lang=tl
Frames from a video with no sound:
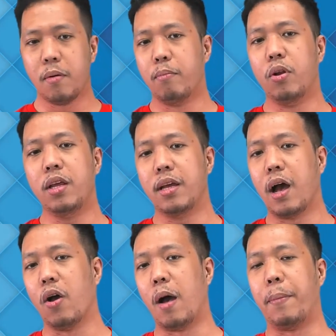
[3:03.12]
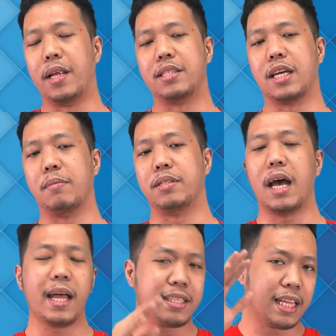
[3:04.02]
Muli, ako nga pala si Rems
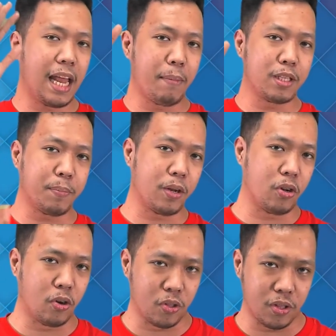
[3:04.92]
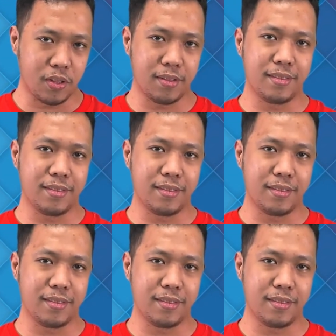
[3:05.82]
at salamat sa panonood.